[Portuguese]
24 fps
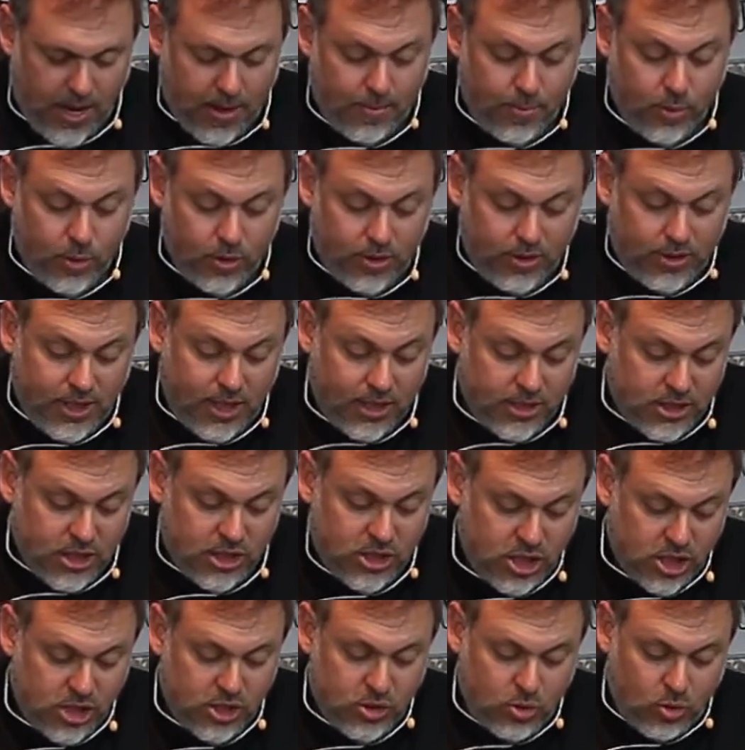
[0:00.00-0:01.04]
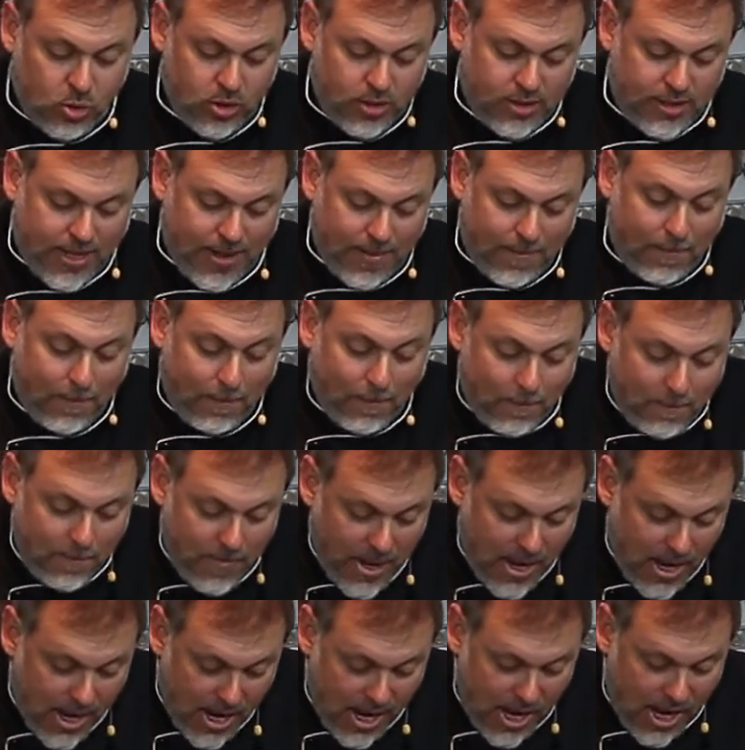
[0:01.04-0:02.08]
É importante a gente cortar
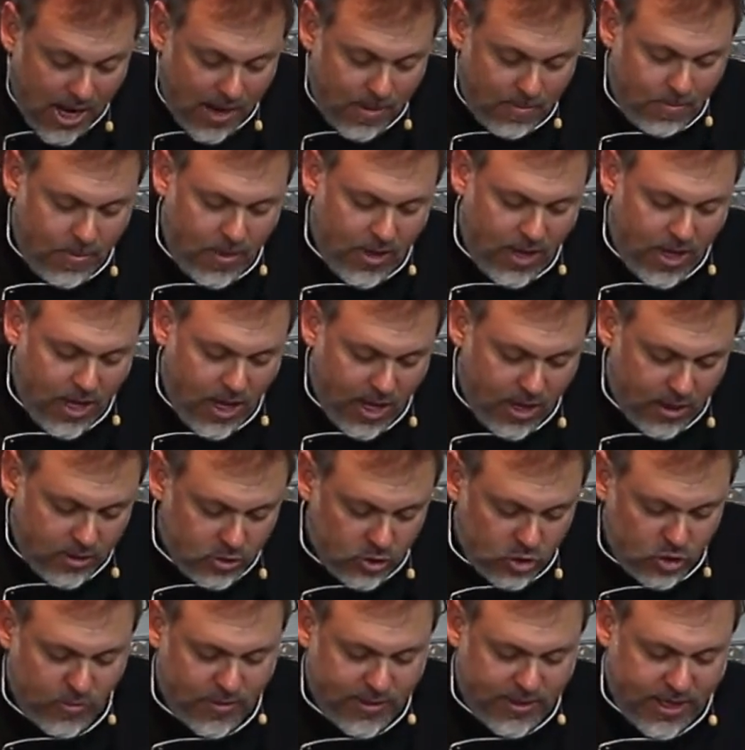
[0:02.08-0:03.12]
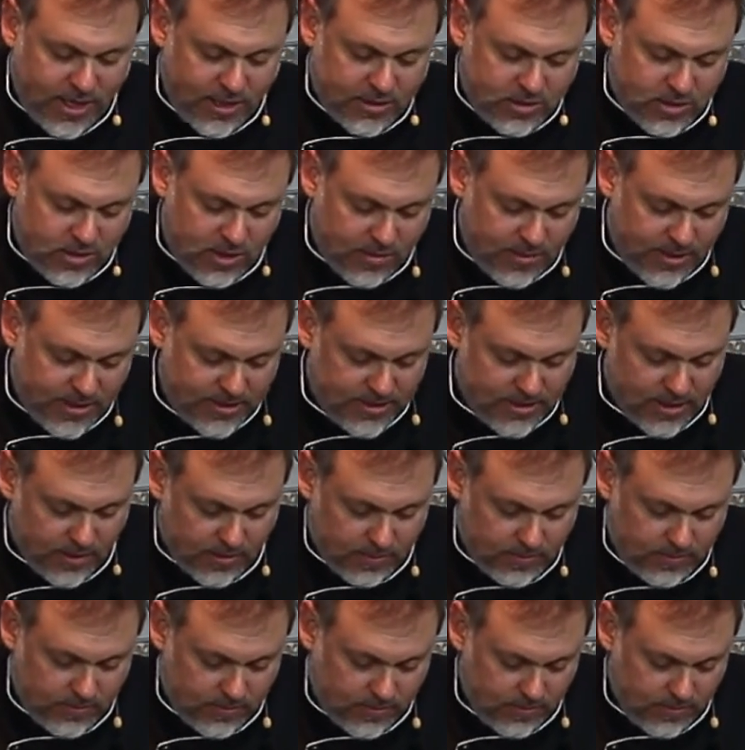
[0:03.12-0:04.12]
bem pequenos os pedaços da maçã.